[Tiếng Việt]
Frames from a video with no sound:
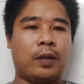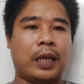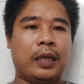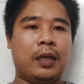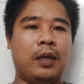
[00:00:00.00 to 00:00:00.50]

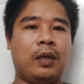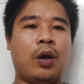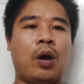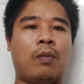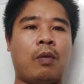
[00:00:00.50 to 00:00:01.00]
tại vì
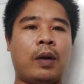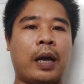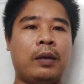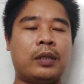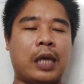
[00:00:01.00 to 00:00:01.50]
do một
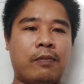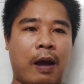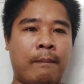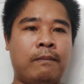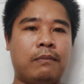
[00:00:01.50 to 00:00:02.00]
cái sản
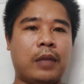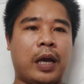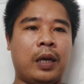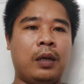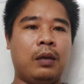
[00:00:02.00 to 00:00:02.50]
phẩm
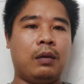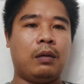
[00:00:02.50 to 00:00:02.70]
để